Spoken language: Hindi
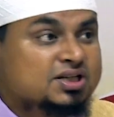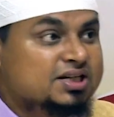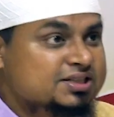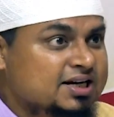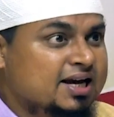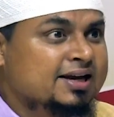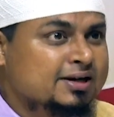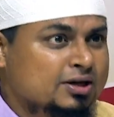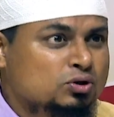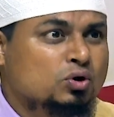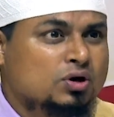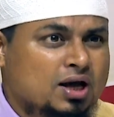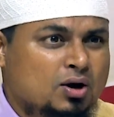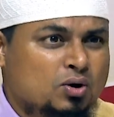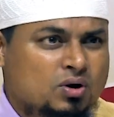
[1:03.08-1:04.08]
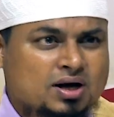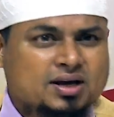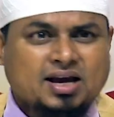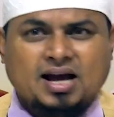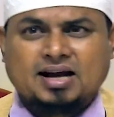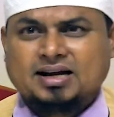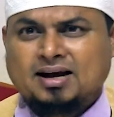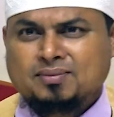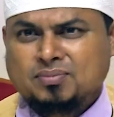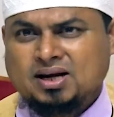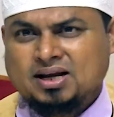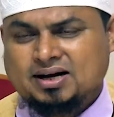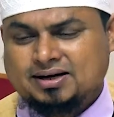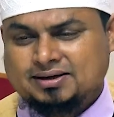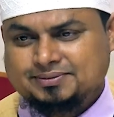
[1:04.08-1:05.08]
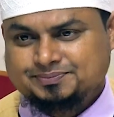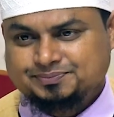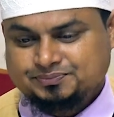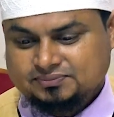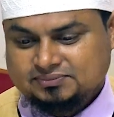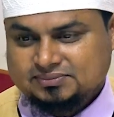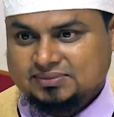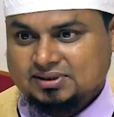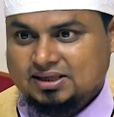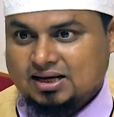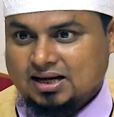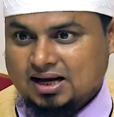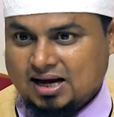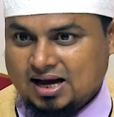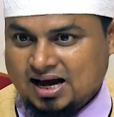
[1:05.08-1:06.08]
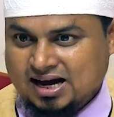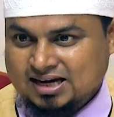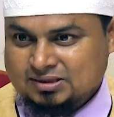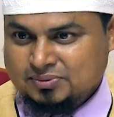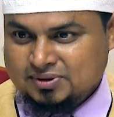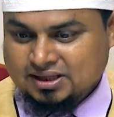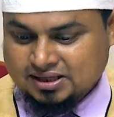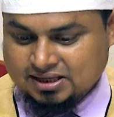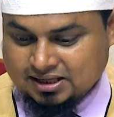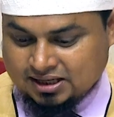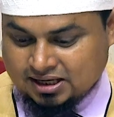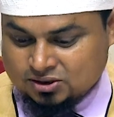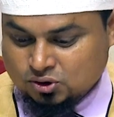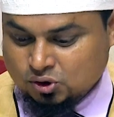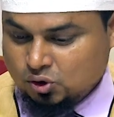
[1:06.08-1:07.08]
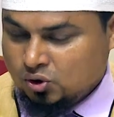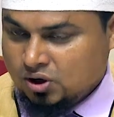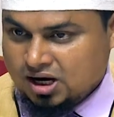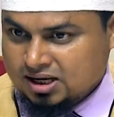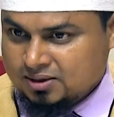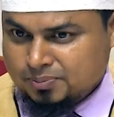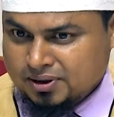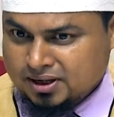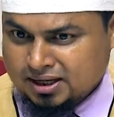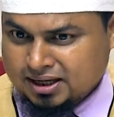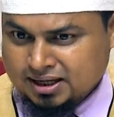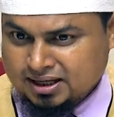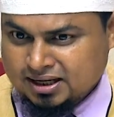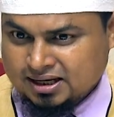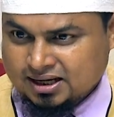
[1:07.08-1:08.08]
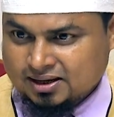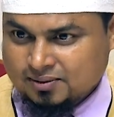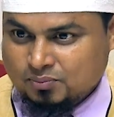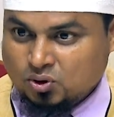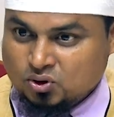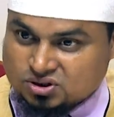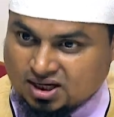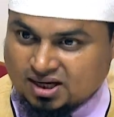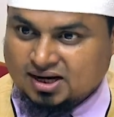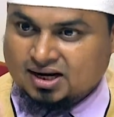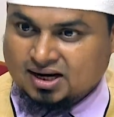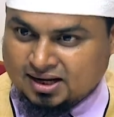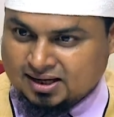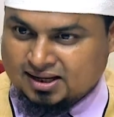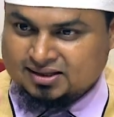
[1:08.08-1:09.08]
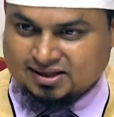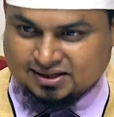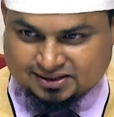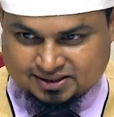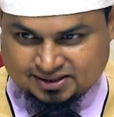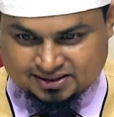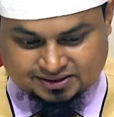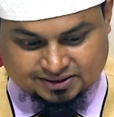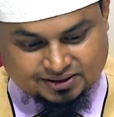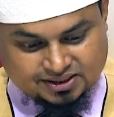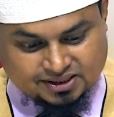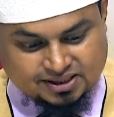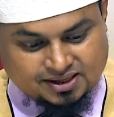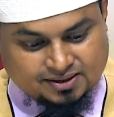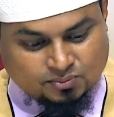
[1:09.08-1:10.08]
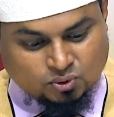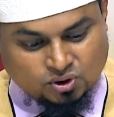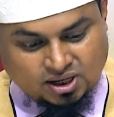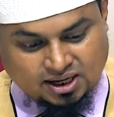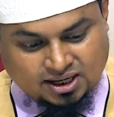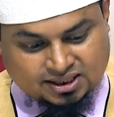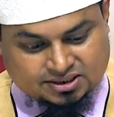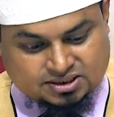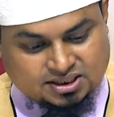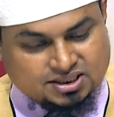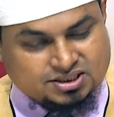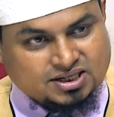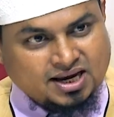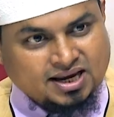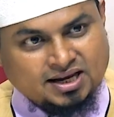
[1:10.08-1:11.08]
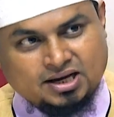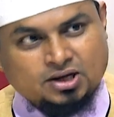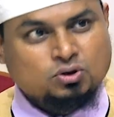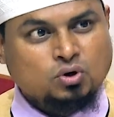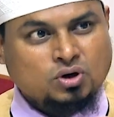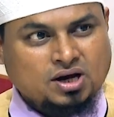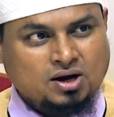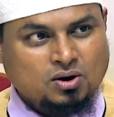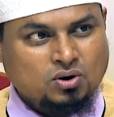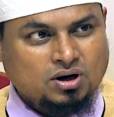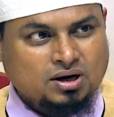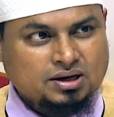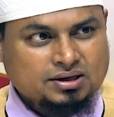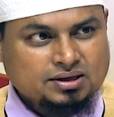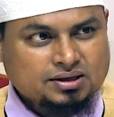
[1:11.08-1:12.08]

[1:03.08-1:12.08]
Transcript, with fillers: जीत जाएंगे तो क्या होगा क्या इनाम मिलेगा आज भी देखिएगा जो लोग हक पर नहीं है बहुत सारे ऐलाना करते हैं बोले अगर जीत जाएंगे तो क्या होगा